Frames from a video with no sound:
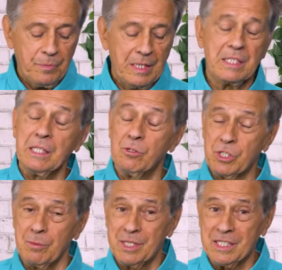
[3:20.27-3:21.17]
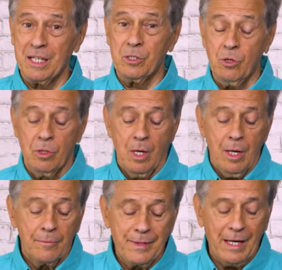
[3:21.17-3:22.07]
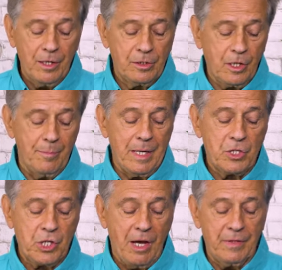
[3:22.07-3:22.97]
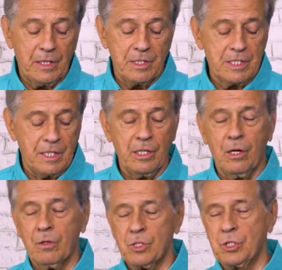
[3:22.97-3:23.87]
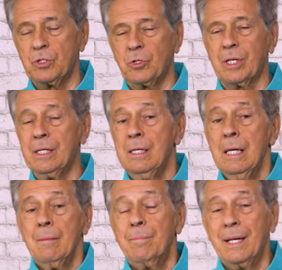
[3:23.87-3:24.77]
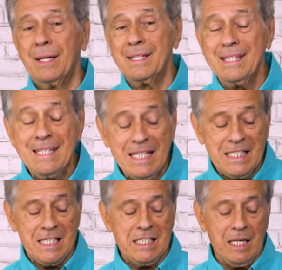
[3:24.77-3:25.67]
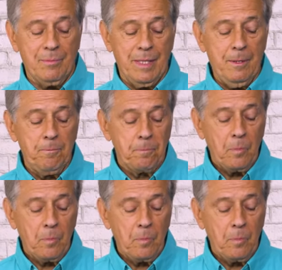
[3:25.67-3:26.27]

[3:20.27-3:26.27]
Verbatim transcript: Et si nous sommes sérieux dans notre marche avec le Seigneur Jésus-Christ, ben, nécessairement,